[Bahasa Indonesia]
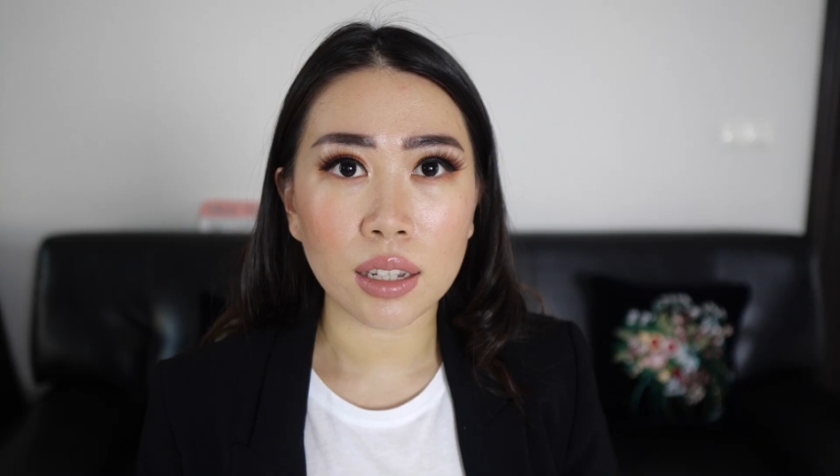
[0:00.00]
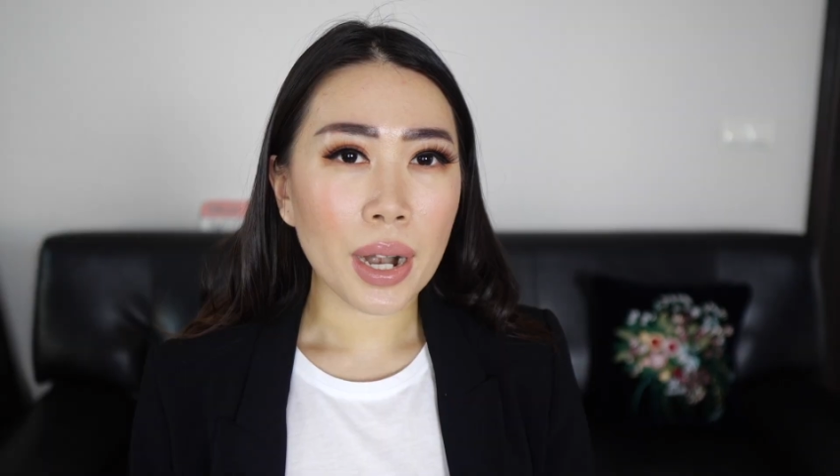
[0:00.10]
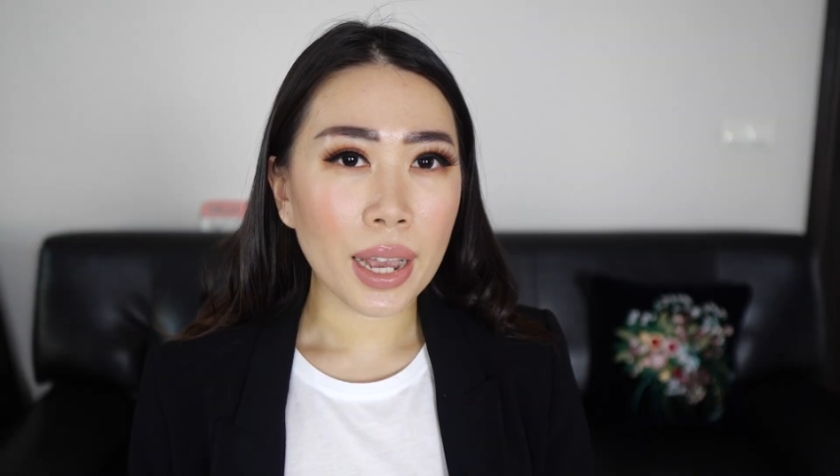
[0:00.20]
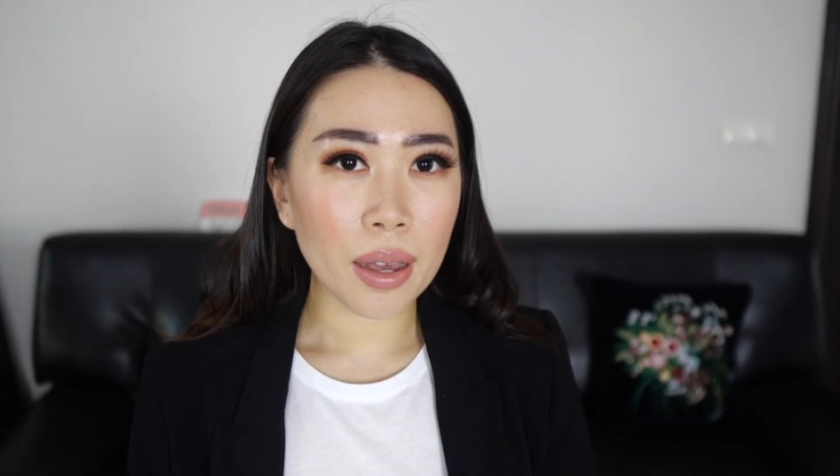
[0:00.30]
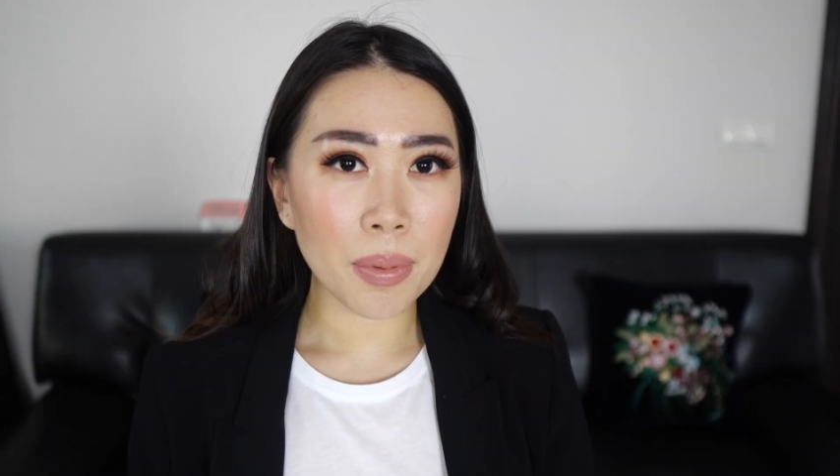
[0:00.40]

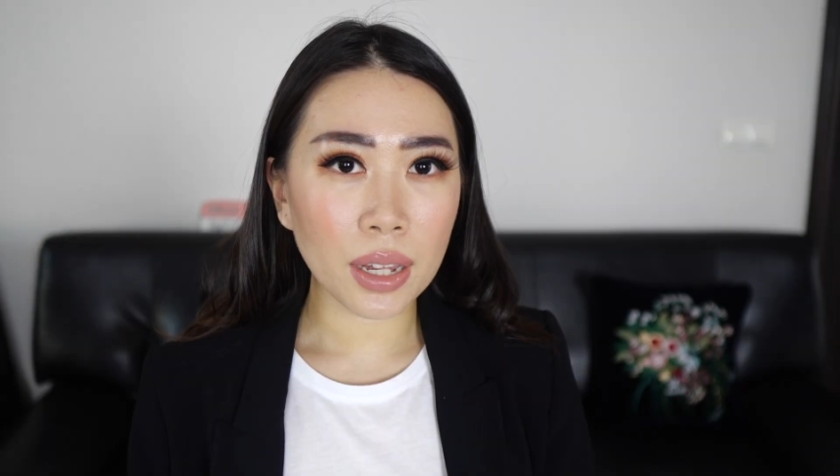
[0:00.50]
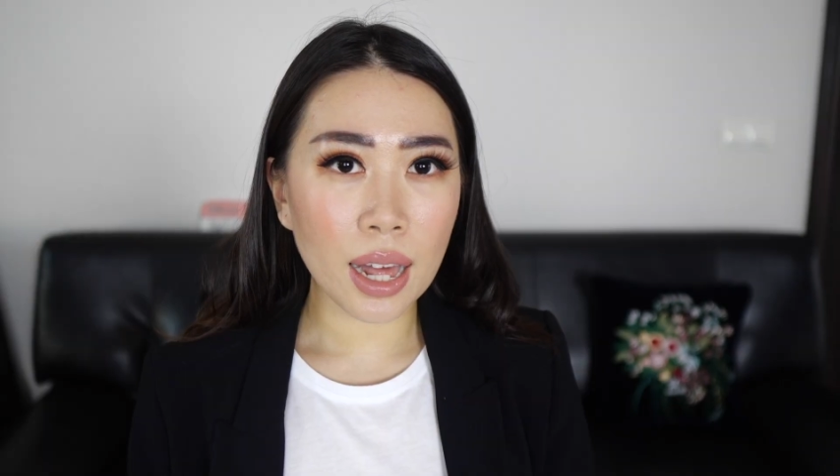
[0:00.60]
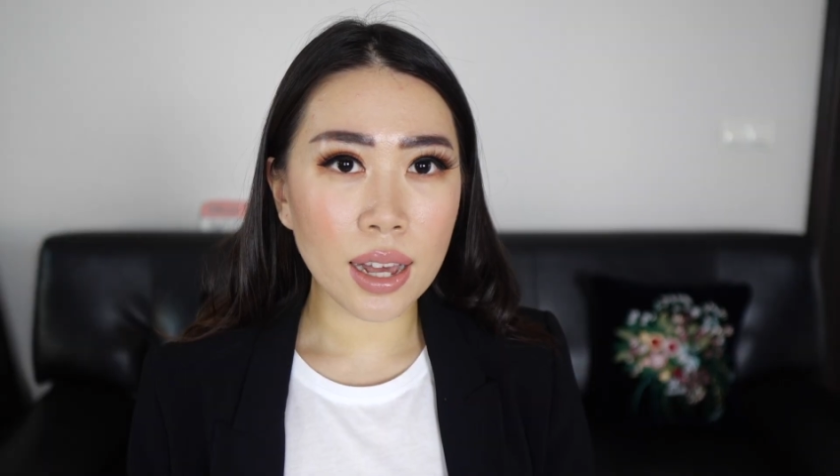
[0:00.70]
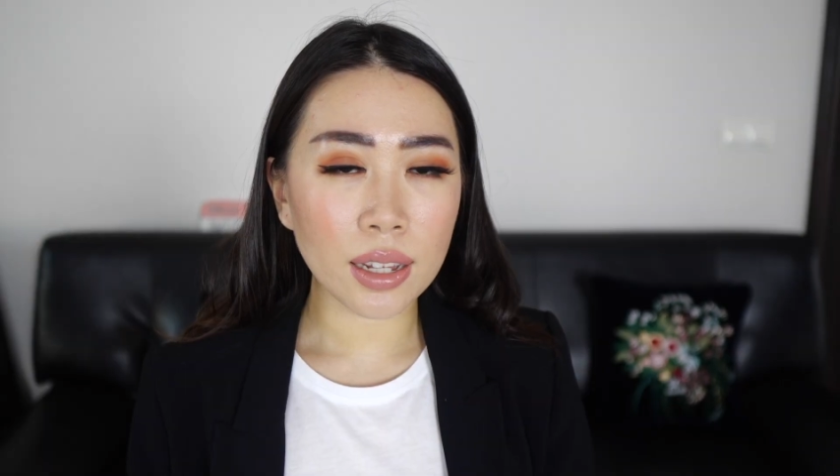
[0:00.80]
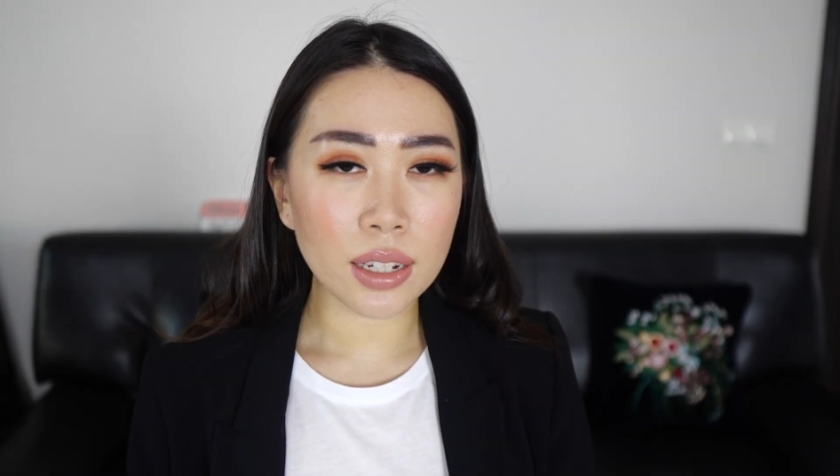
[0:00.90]
Mereka
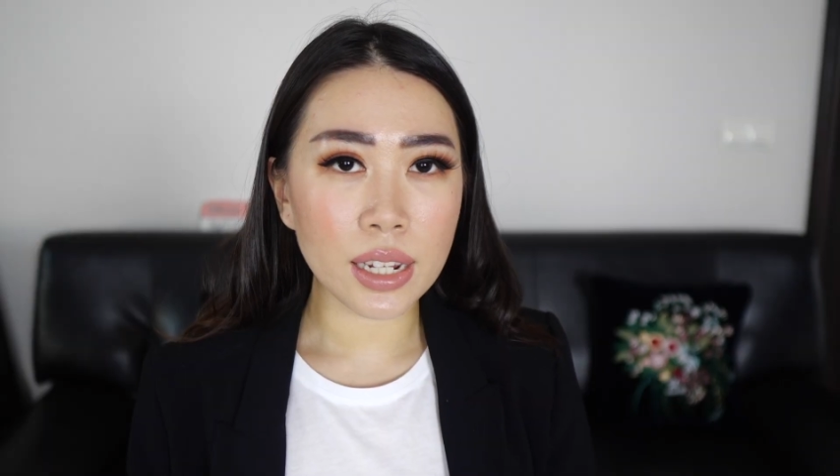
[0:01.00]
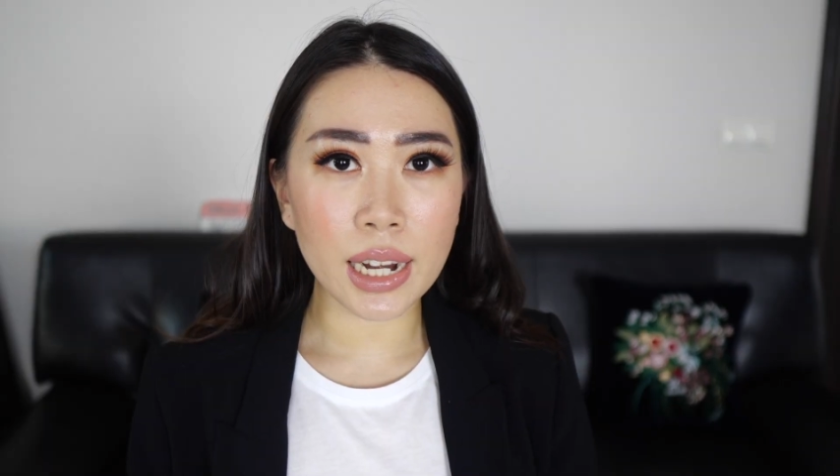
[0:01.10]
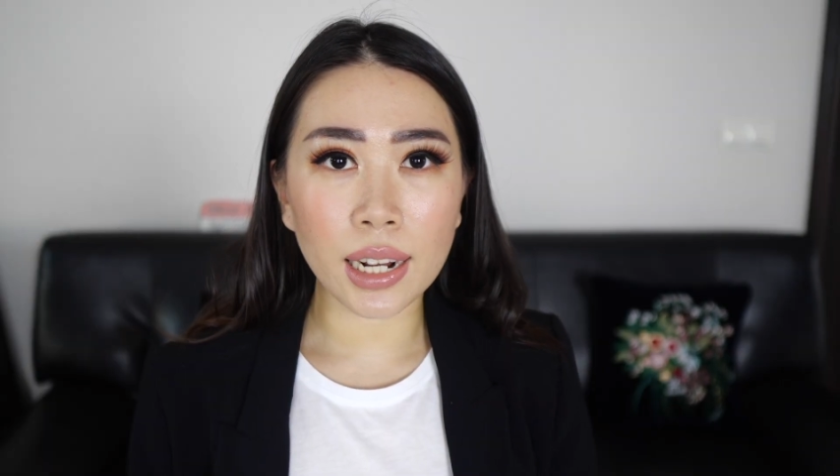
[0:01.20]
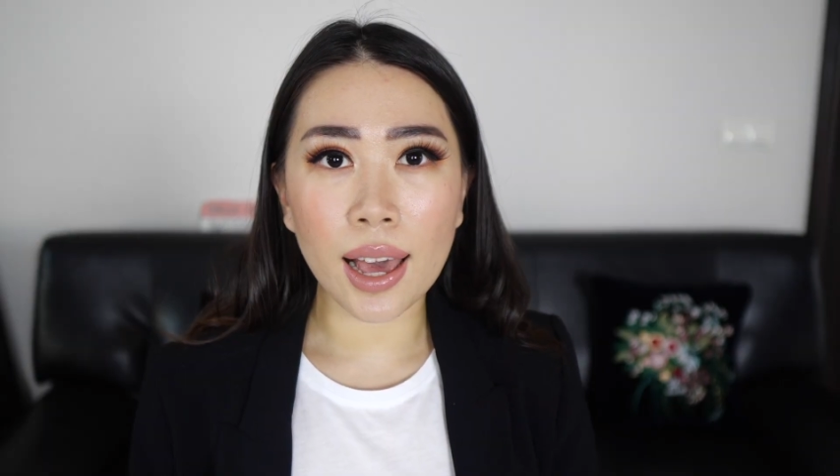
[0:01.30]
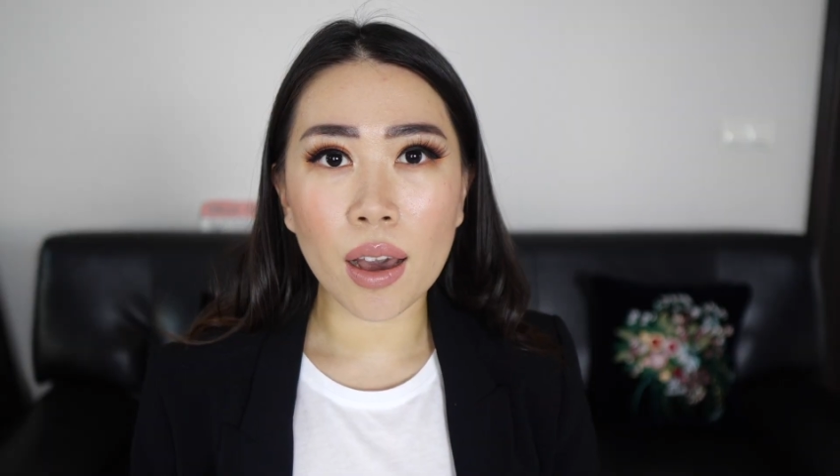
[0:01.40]
bilang
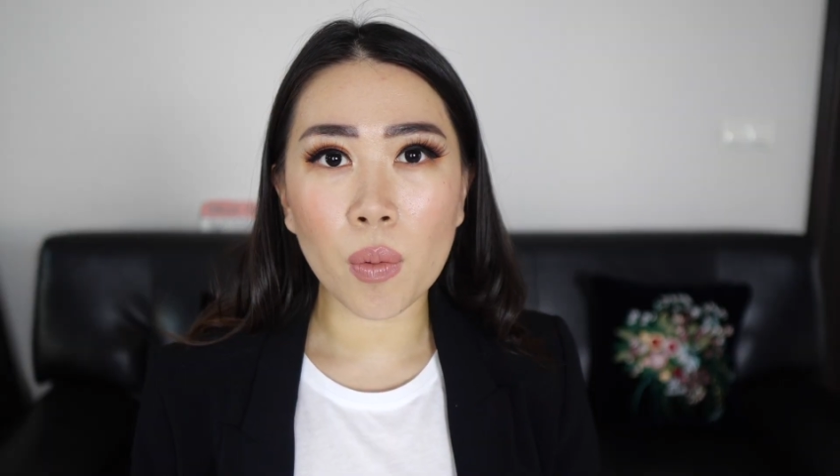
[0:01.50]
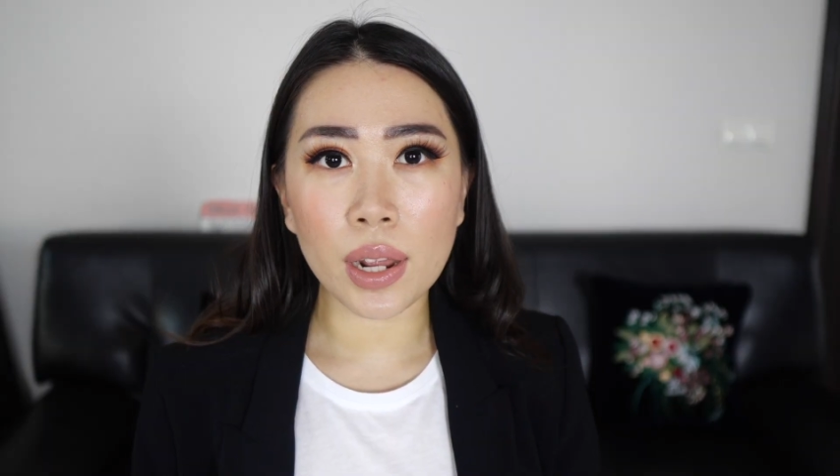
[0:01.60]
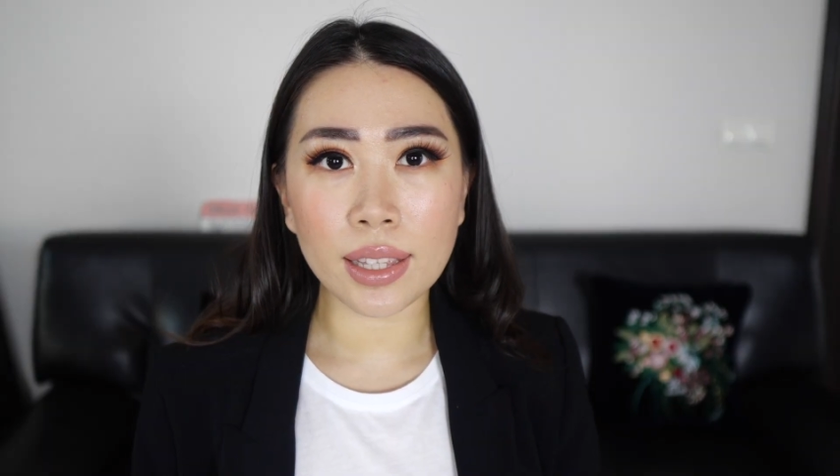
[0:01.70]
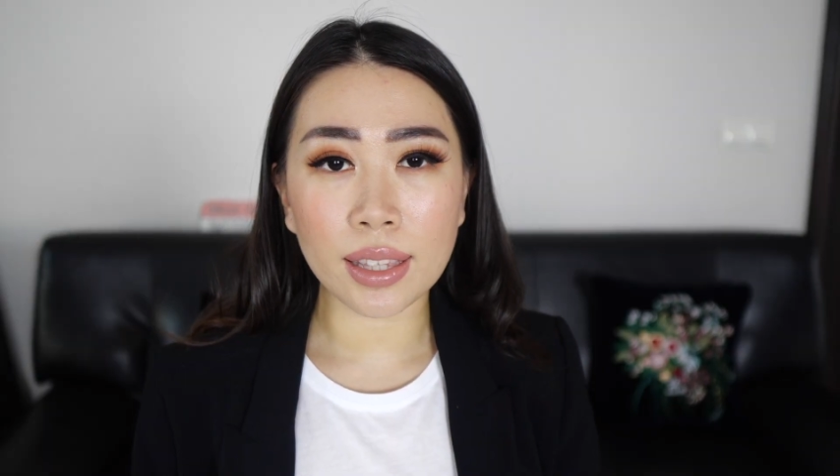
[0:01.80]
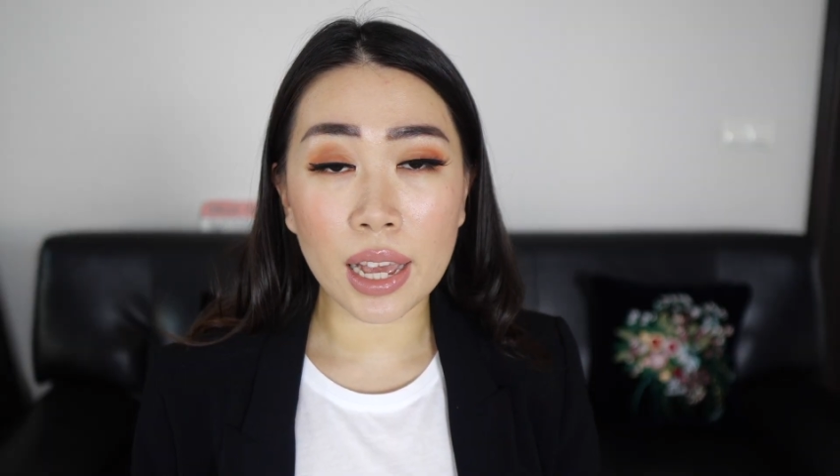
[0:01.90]
jadilah
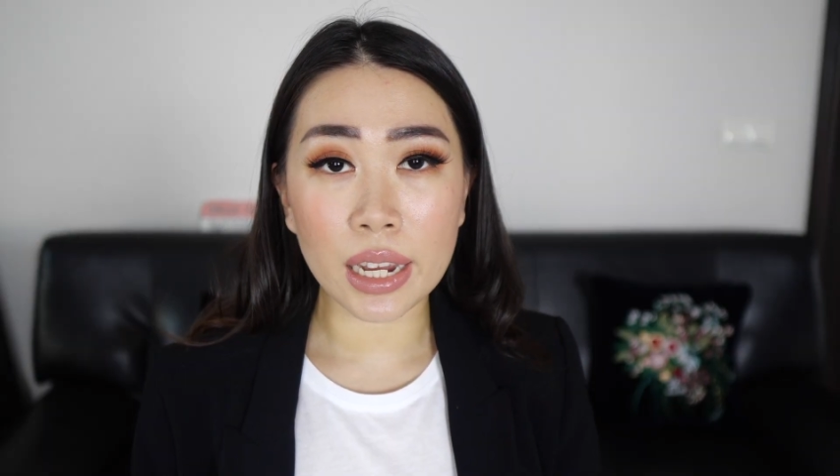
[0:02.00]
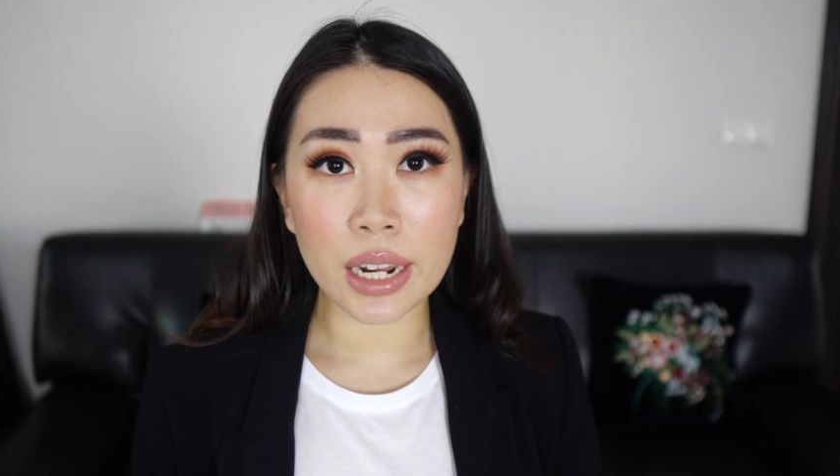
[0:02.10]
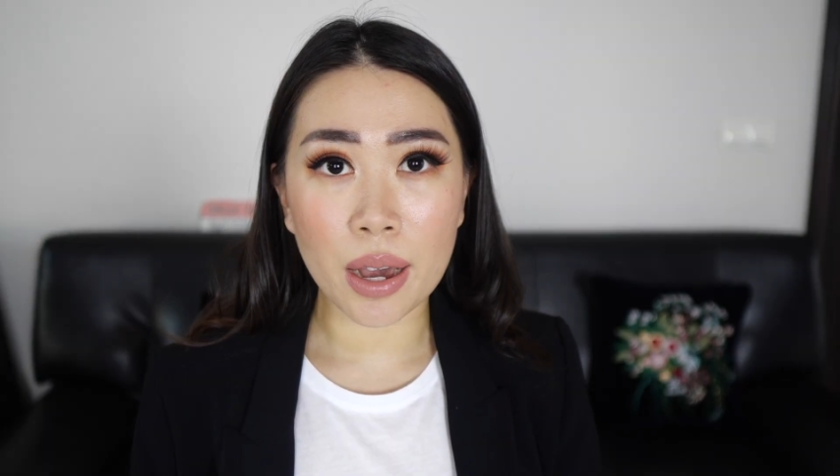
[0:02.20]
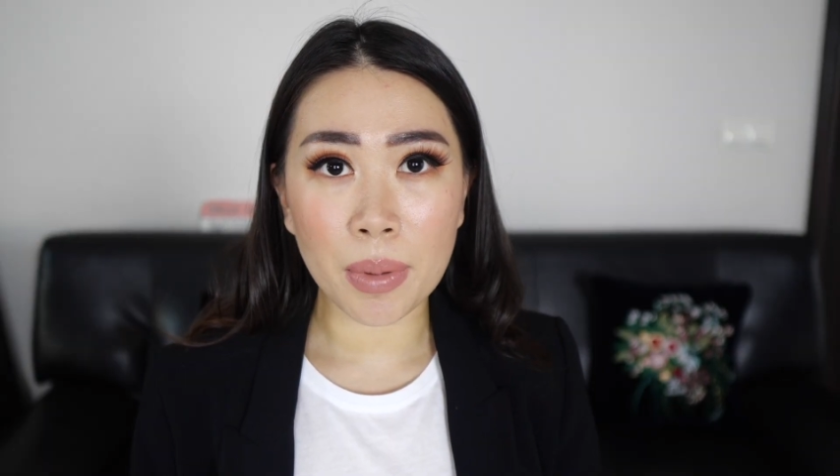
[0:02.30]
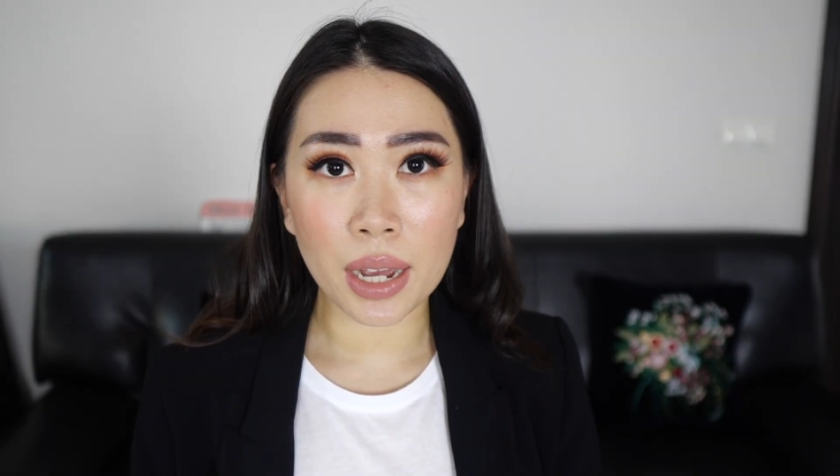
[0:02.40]
wanita
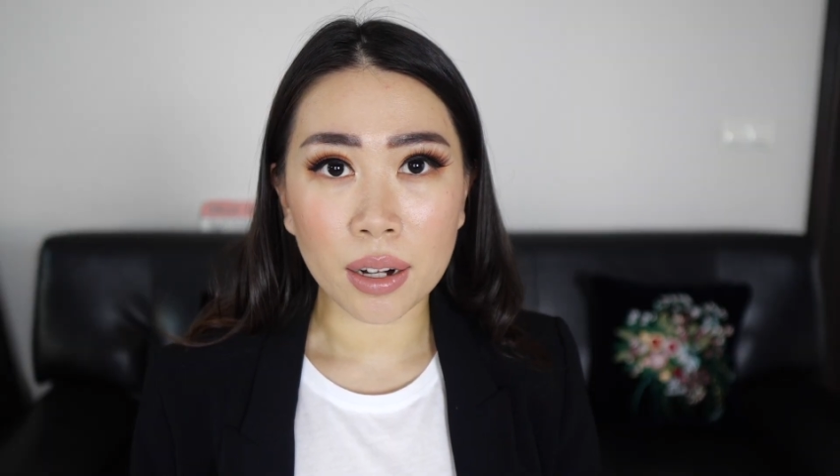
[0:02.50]
idaman.